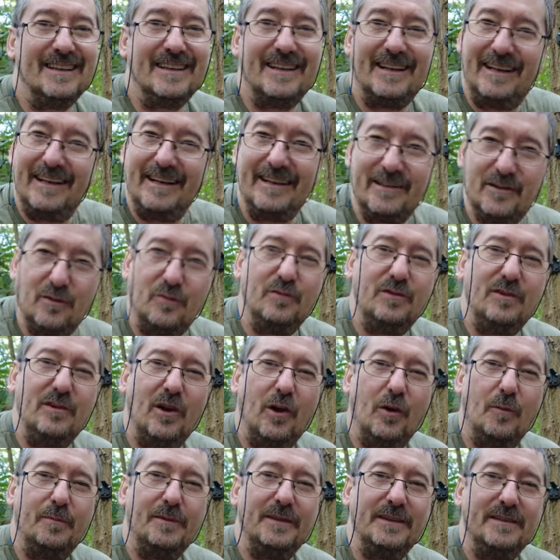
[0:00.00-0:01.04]
Klingt
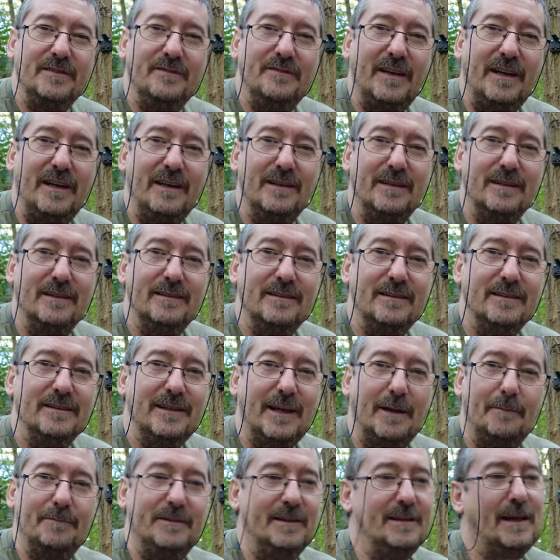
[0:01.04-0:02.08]
unglaublich wenig.
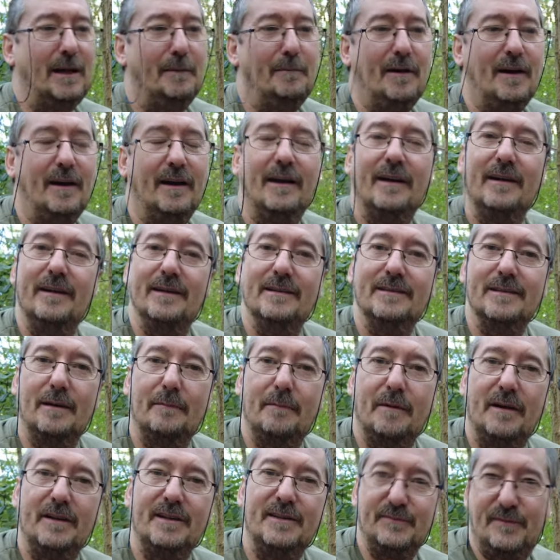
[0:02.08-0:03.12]
Ich habe die Kamera jetzt
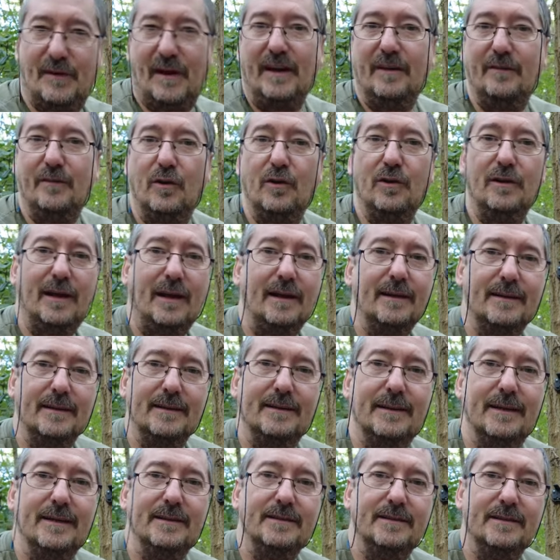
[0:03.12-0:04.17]
aber zwei Wochen lang
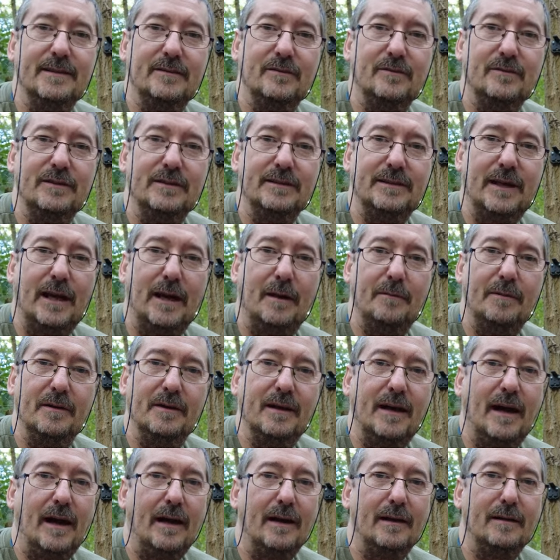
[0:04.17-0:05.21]
getestet und ich habe
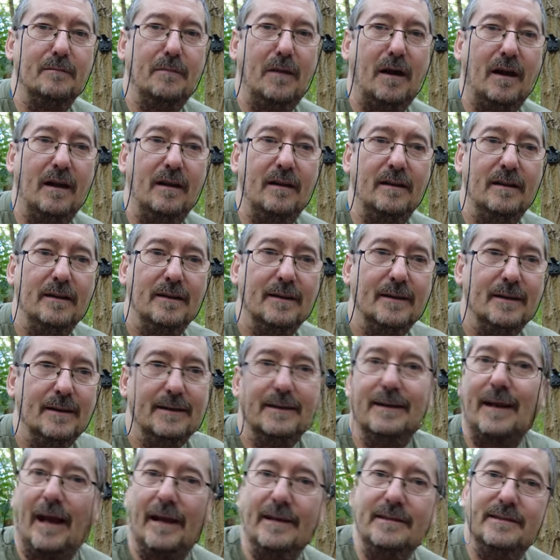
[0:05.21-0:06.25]
gerade mal
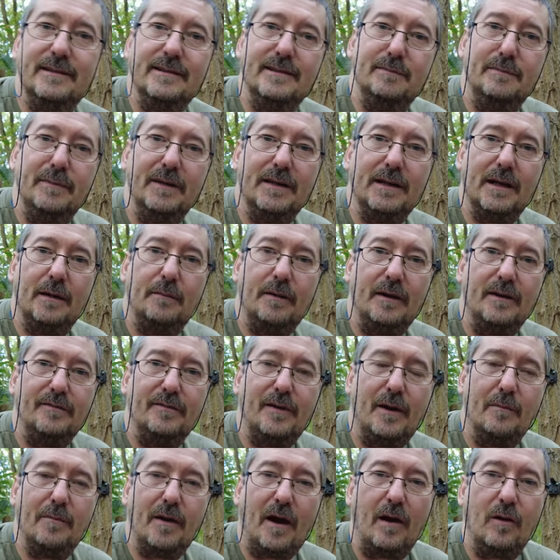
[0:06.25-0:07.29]
30 Megabyte
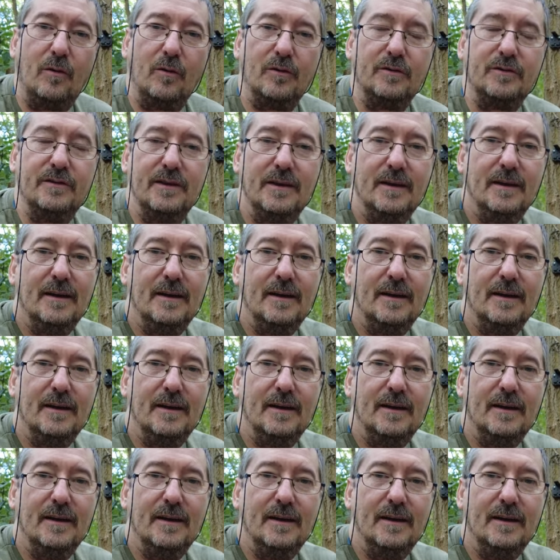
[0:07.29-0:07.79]
verbraucht.